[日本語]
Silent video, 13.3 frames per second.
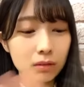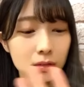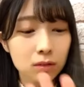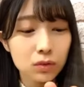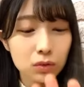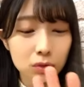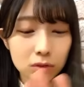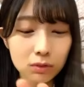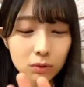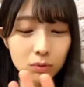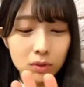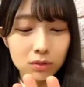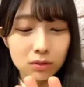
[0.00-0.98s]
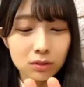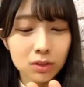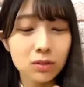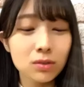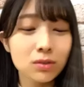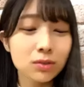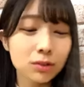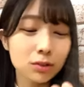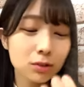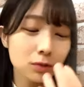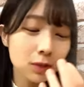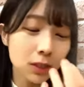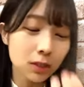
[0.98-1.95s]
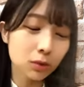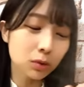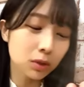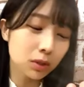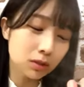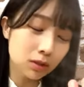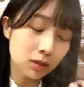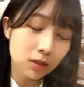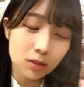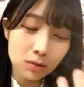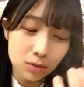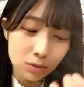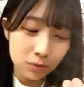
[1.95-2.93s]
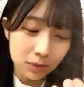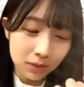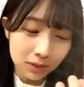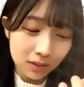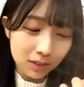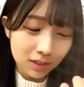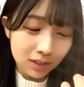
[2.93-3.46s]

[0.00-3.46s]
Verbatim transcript: 24はこうやって29はこれして30は